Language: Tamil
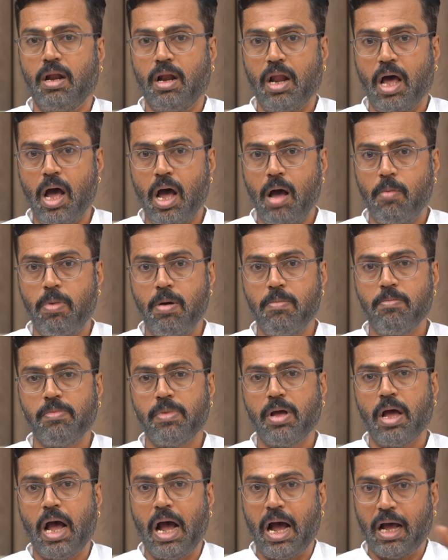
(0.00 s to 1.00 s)
லாபம்
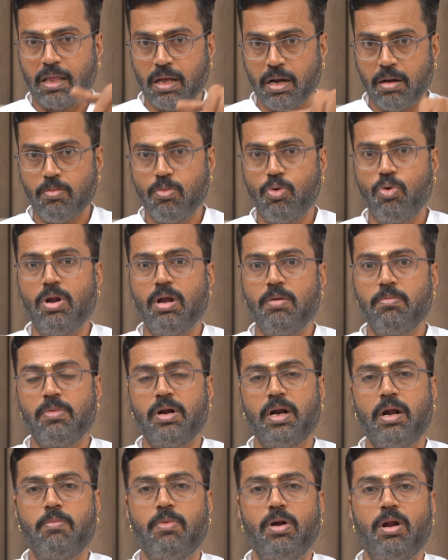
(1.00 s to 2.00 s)
அதன் மூலம்
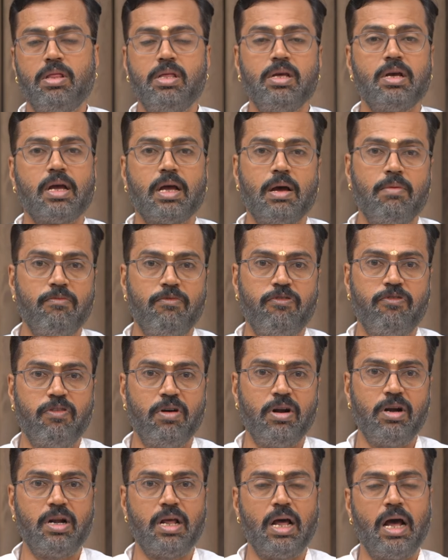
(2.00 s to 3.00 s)
நமது
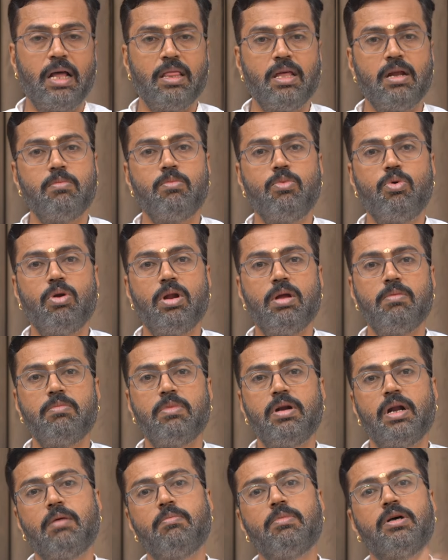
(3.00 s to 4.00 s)
கம்ஃபர்ட் அதன் மூலம்
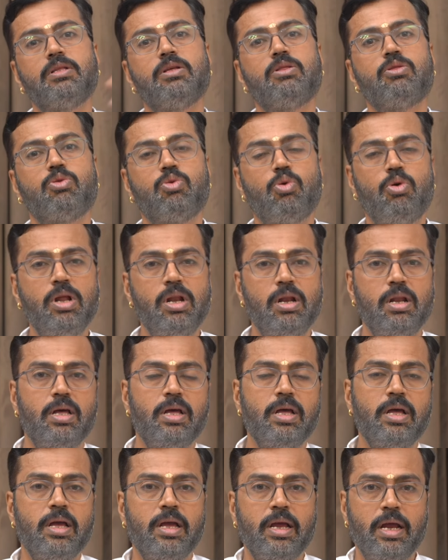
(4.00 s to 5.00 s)
நமது தொழில்
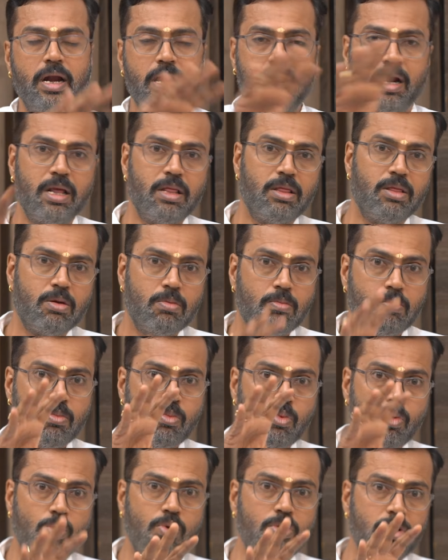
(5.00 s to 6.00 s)
என்ற இந்த
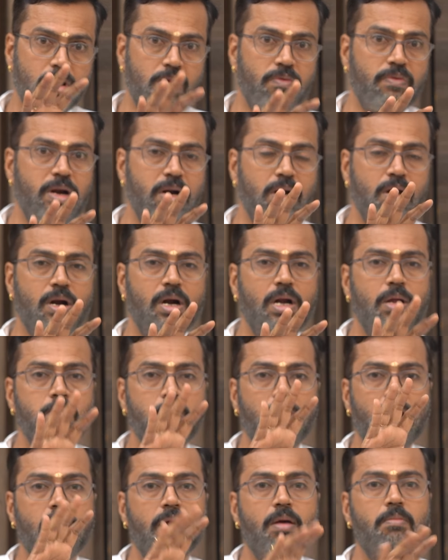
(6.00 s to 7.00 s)
மூன்று
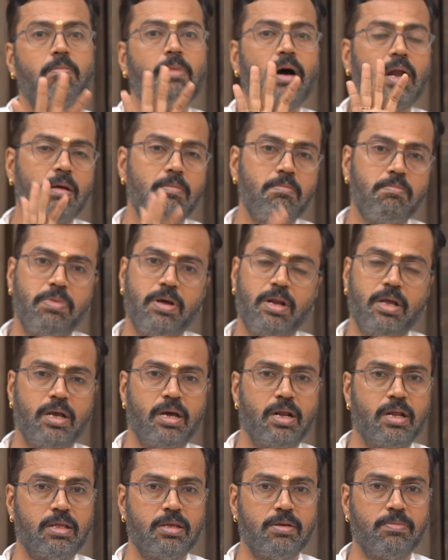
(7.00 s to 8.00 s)
வீடுகளுமே பலம்
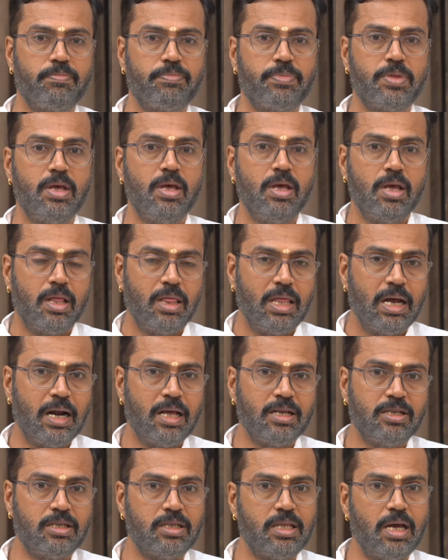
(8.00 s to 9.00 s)
பெறுகிறது
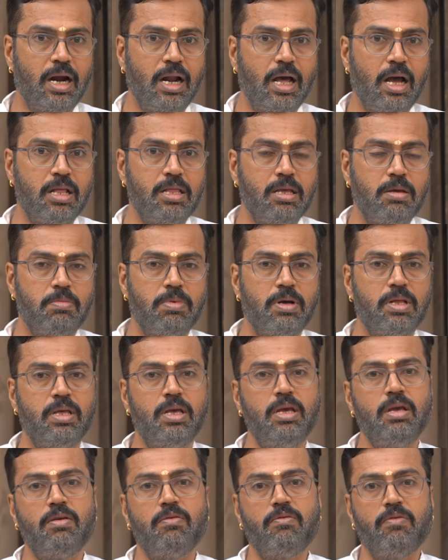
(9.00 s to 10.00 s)
தனஸ்தானாதிபதி
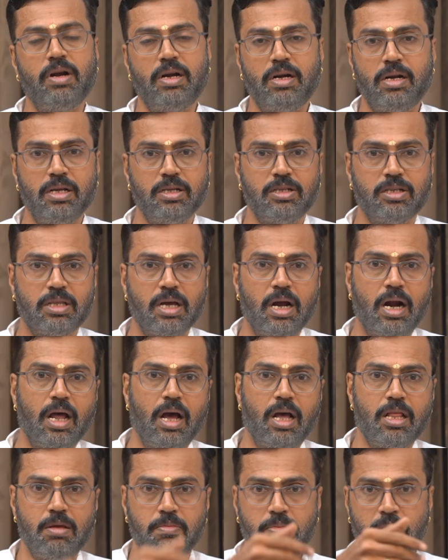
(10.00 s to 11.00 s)

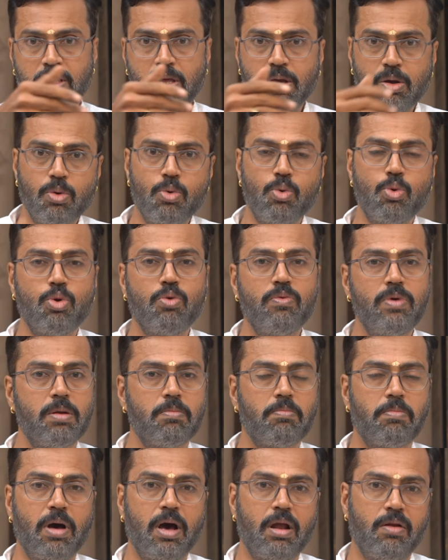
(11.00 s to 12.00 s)
வெற்றிஸ்தானாதிபதி குருவின்
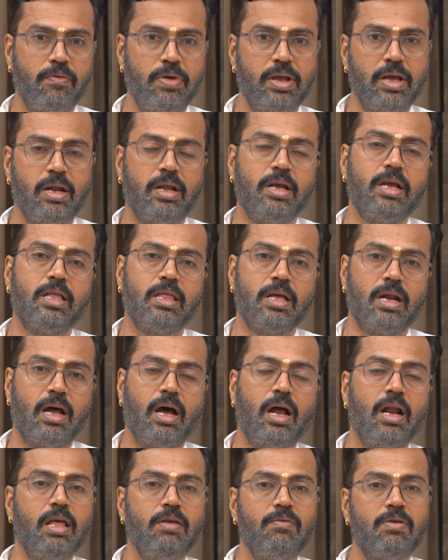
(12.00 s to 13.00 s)
பார்வையில்
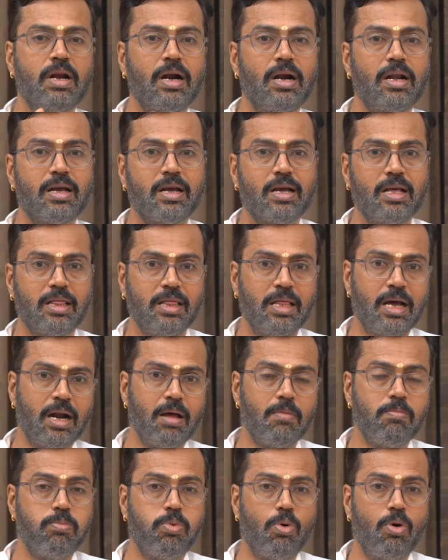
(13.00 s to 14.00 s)
இதனால் இவர்களுக்கு
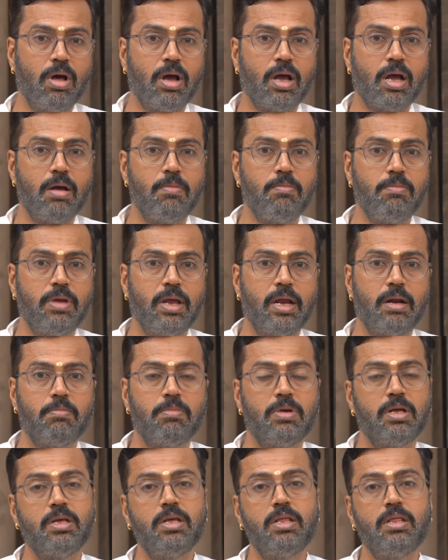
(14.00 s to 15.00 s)
தனப்புழக்கம்
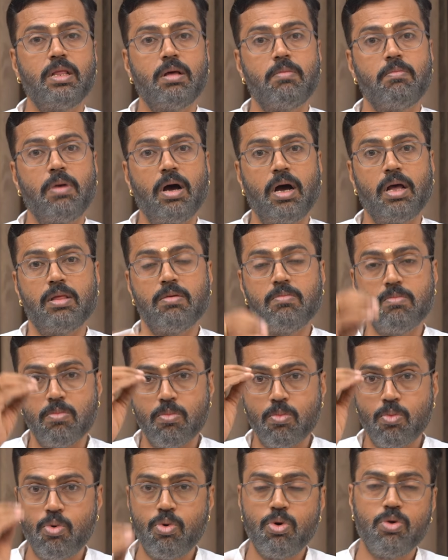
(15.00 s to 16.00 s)
என்பது இந்த மாதம்
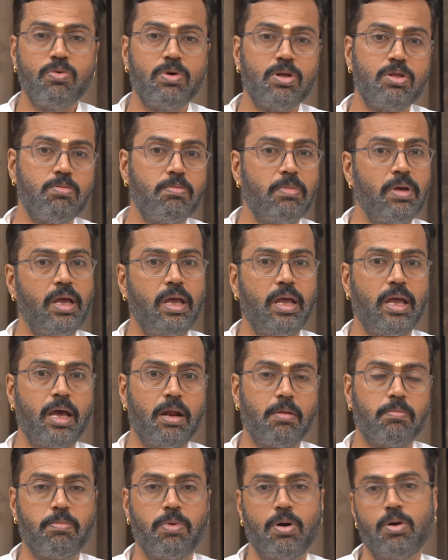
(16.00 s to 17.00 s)
முழுவதுமே
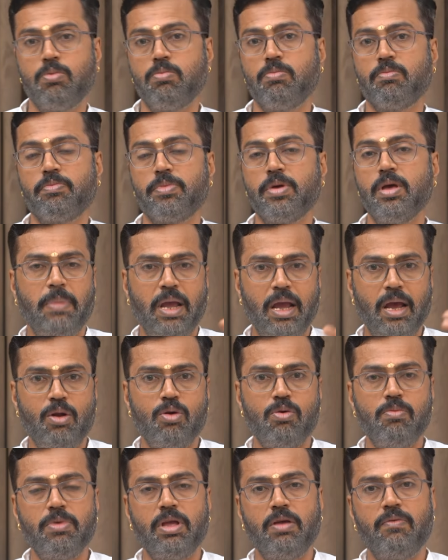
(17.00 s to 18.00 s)
ஏற்படும்
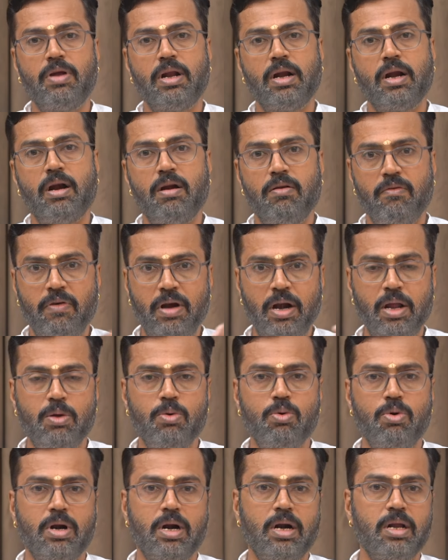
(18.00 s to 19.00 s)
மேலும் இவர்கள்
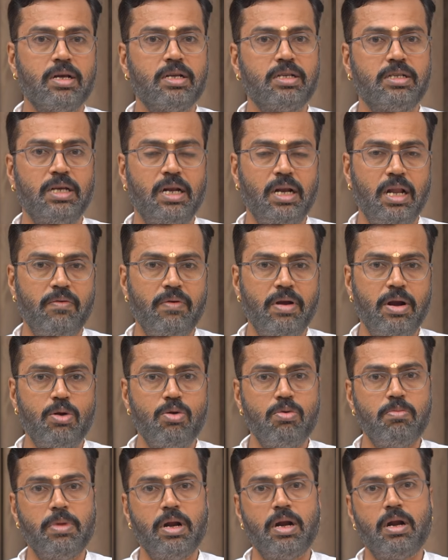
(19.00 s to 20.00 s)
வெளியூர்களுக்கு செல்ல
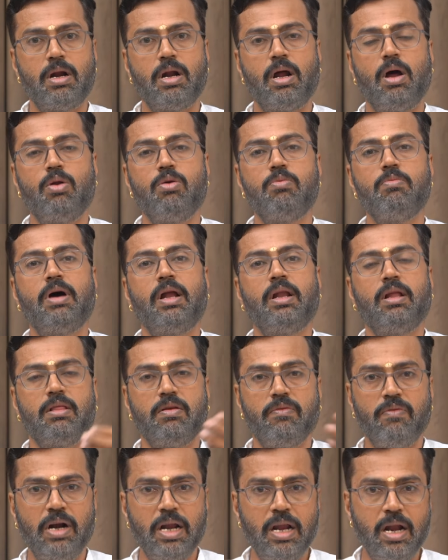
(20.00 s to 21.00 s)
வேண்டும் என்றாலும் அல்லது
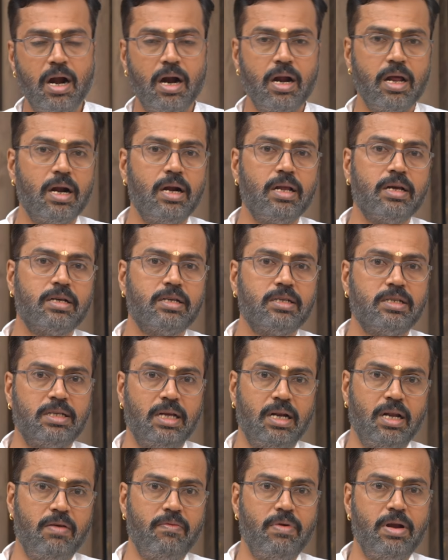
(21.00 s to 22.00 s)
வெளிநாடுகளுக்கு
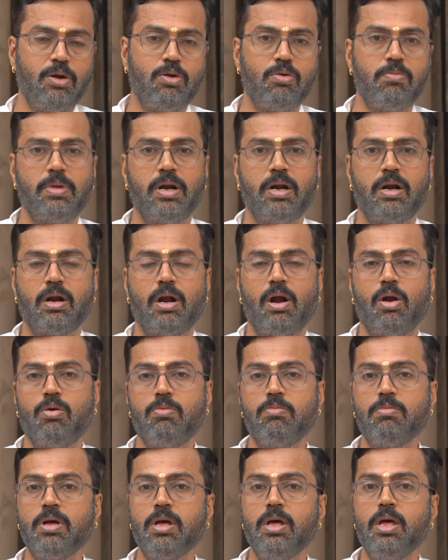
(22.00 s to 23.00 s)
செல்ல வேண்டும்
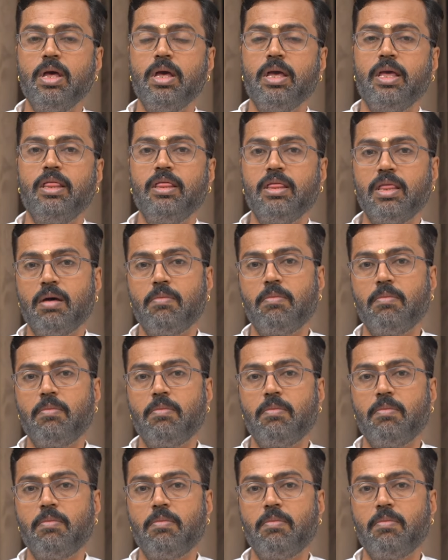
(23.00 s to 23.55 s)
என்றாலும் இந்த